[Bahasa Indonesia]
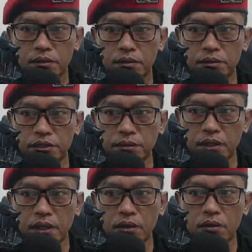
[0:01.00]

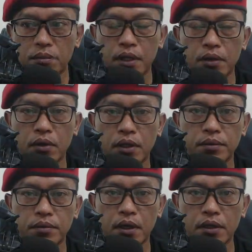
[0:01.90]

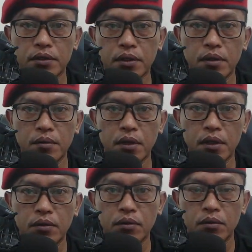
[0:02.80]
Bismillahirrahmanirrahim
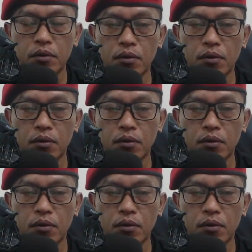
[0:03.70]
Assalamualaikum